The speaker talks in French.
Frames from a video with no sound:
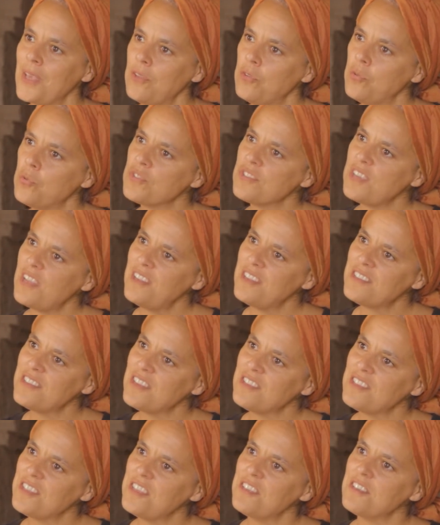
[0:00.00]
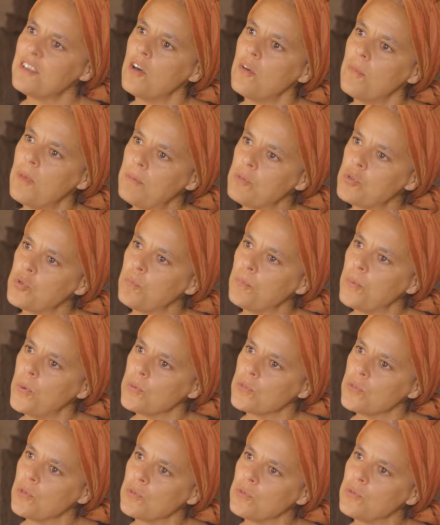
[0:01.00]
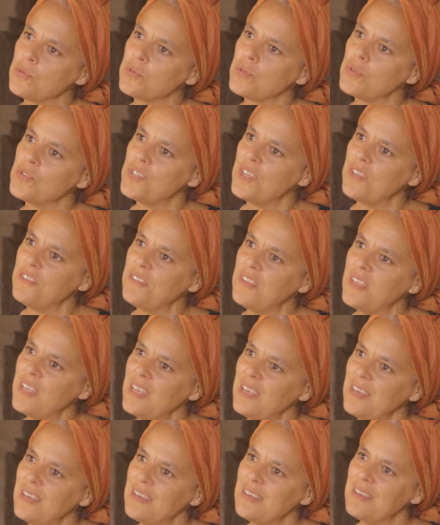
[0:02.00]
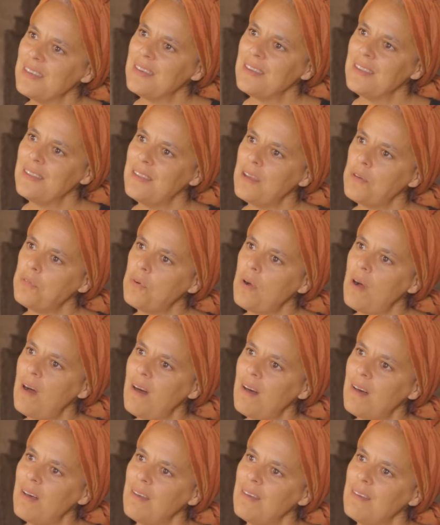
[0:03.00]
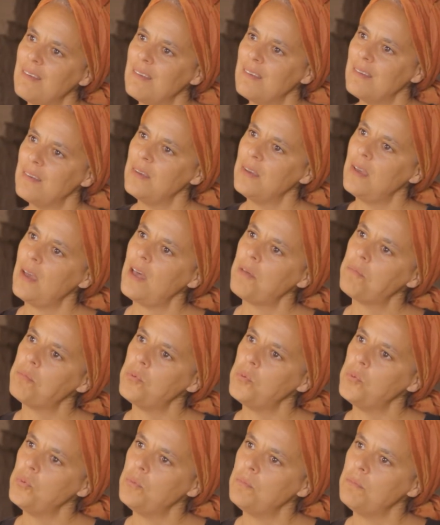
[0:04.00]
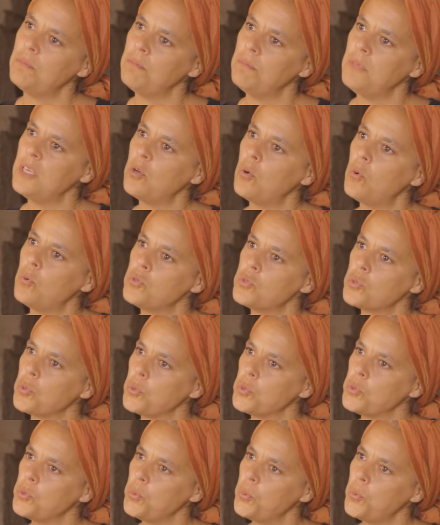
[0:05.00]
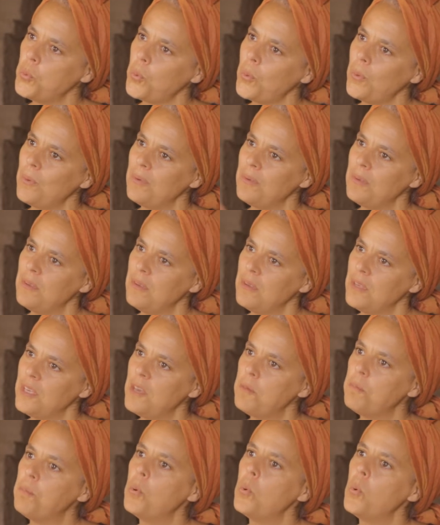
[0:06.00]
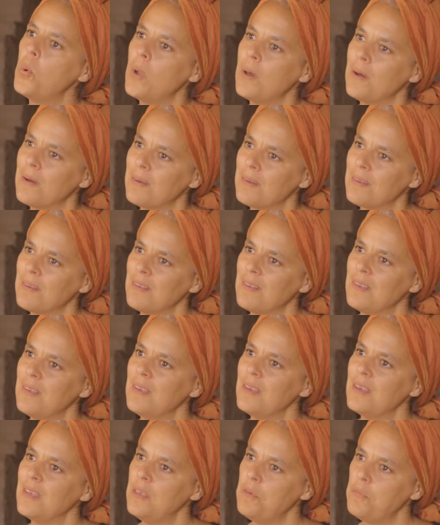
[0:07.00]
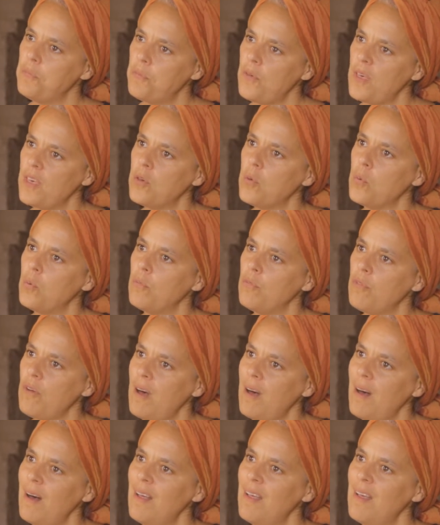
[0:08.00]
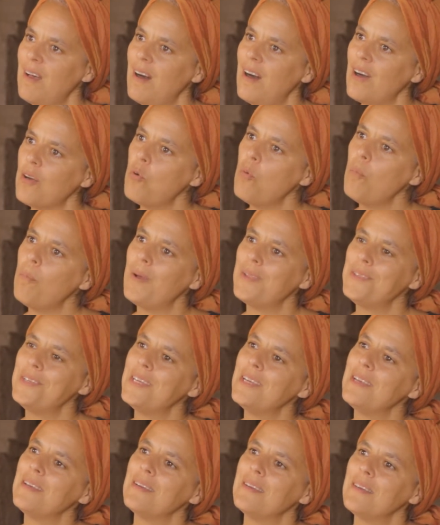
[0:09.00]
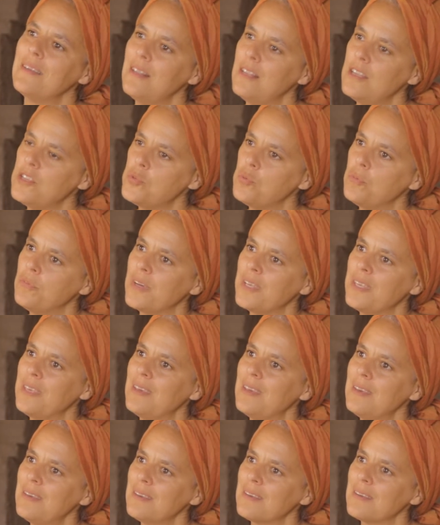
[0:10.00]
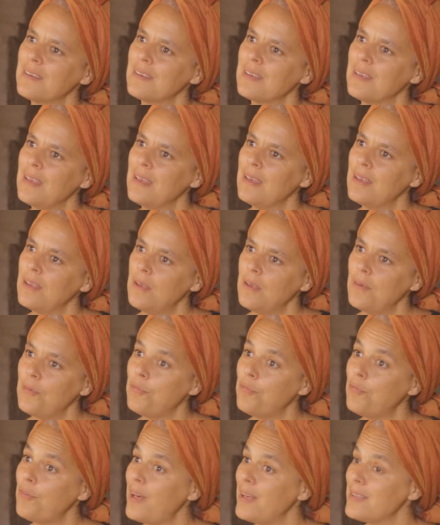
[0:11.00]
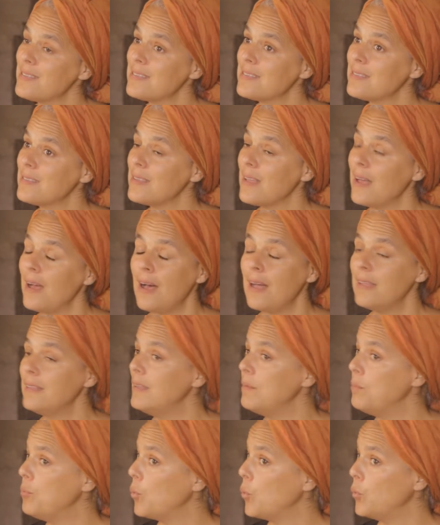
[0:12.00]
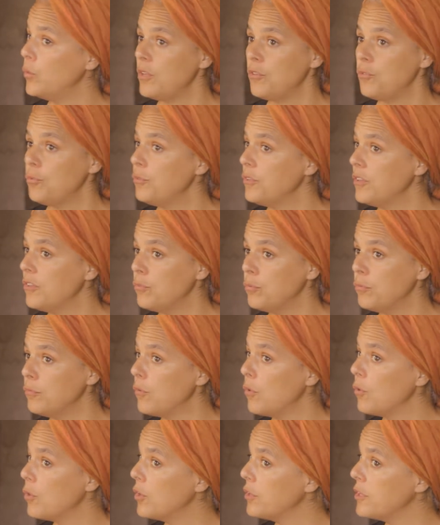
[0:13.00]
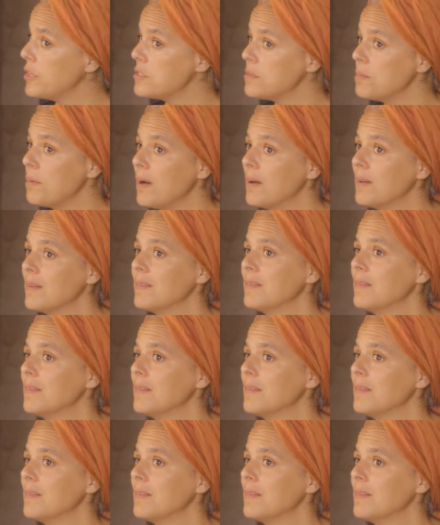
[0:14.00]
Donc ça nécessite quand même, je pense, dans une société, d'avoir un peu une microstructure qui épaule, qui fait qu'on va accompagner les ouvriers face à des bureaux d'études qui souvent ne connaissent pas.